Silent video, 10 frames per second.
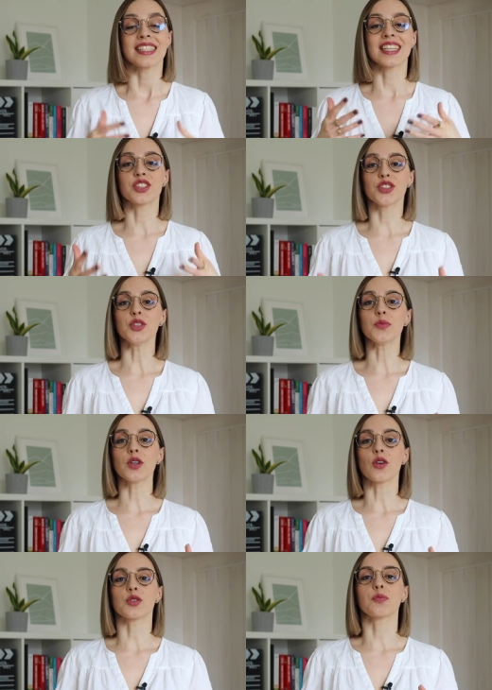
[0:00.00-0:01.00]

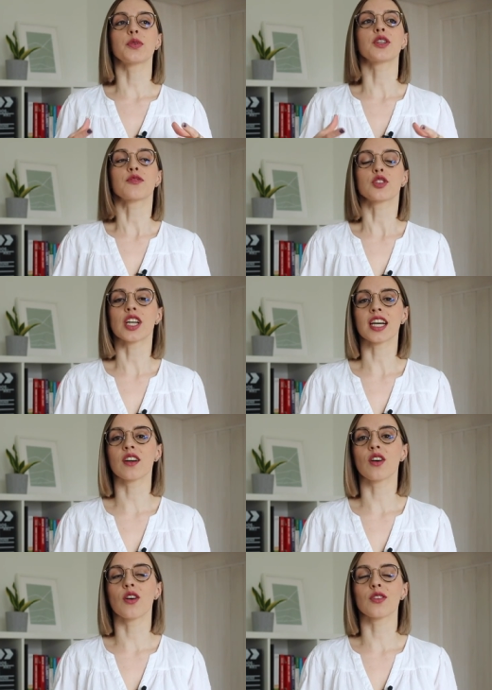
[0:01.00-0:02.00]
Zacznijmy od
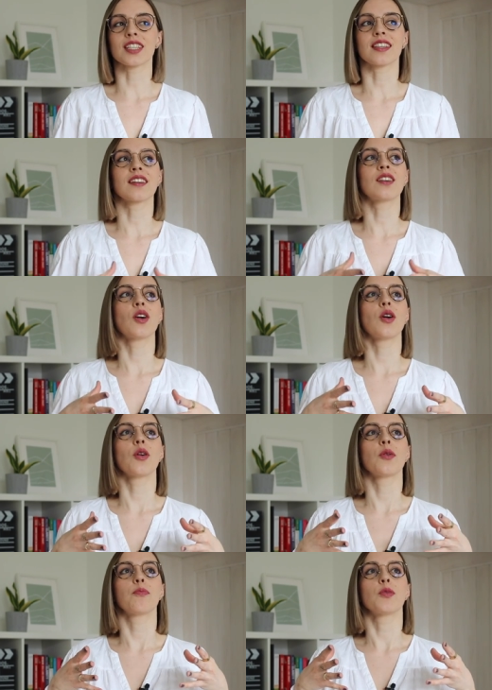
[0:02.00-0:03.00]
pierwszego
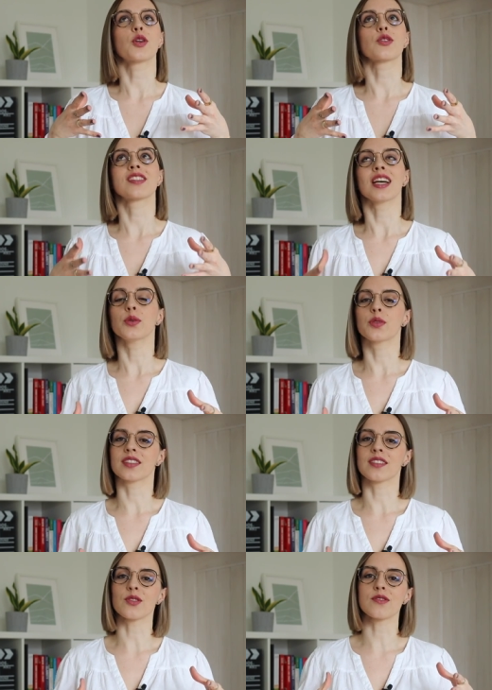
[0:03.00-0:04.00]
takiego rodzaju
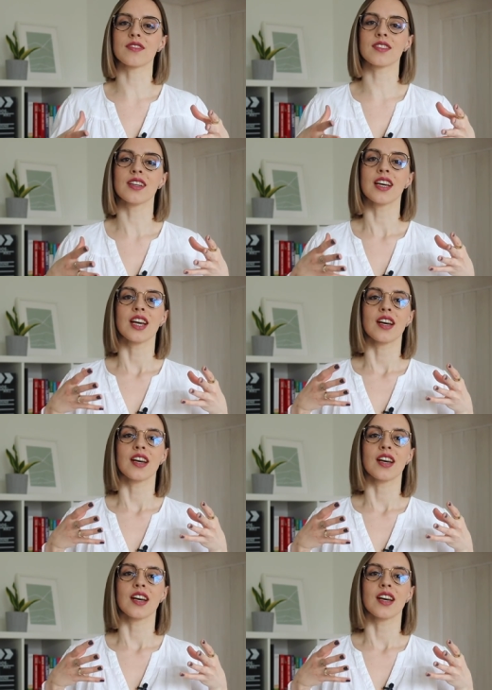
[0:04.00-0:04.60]
ketozy,